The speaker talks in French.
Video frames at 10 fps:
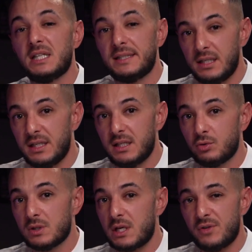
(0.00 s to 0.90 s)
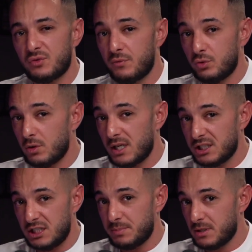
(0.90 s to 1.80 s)
tu as délégué ton réservé, je vais vous donner un
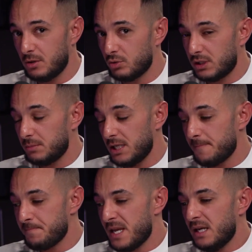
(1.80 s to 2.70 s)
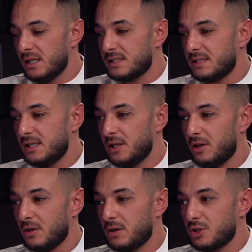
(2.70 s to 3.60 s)
tips là, notez bien. C'est,
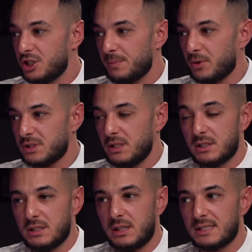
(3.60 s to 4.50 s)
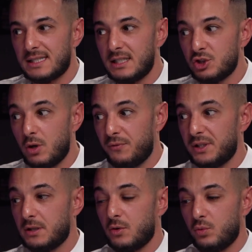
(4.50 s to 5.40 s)
euh, j'y ai pensé et c'est très intelligent. En
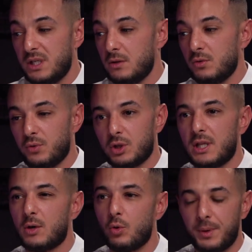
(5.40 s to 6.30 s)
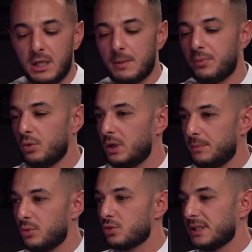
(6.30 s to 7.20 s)
fait, oui, une fois que tu as compris un peu les
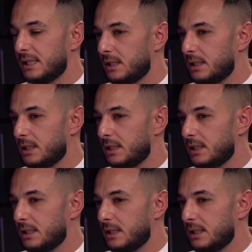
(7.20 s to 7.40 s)
besoins de tes